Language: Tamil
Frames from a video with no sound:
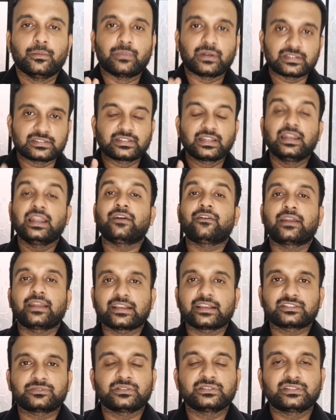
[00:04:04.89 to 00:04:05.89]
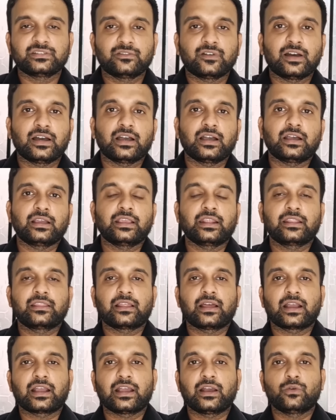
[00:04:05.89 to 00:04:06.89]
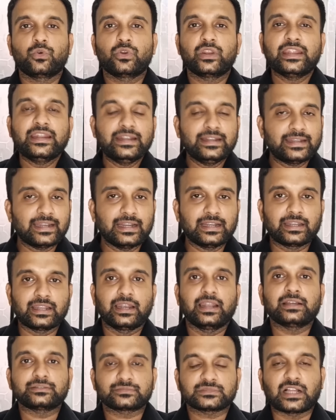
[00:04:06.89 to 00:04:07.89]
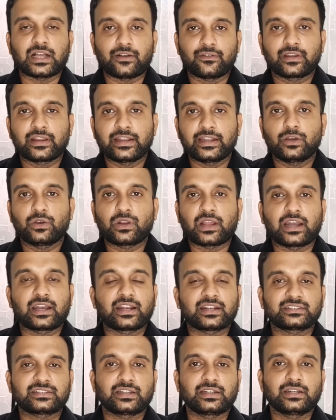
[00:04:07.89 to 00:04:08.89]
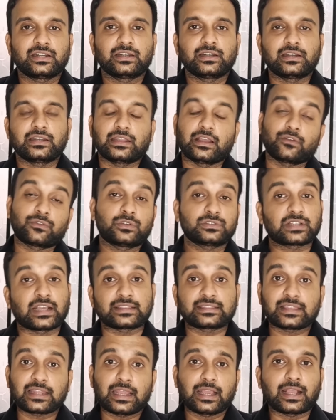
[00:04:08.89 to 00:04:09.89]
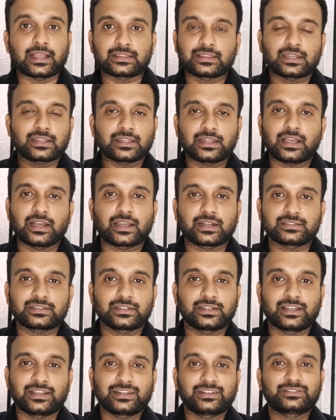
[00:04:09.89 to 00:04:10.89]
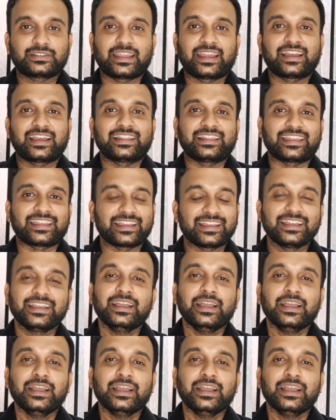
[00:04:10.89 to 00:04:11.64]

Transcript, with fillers: பட் ஸ்டில் அவங்க எக்ஸ்பென்சிவாக இருந்தாங்க ஒரு இன்டென்ட் இல்லை அவங்ககிட்ட ஒரு அக்ரெஷன் அஃப்கோர்ஸ் கத்தரா கத்துறதெல்லாம் அக்ரெஷன் தான் கேட்காதீங்க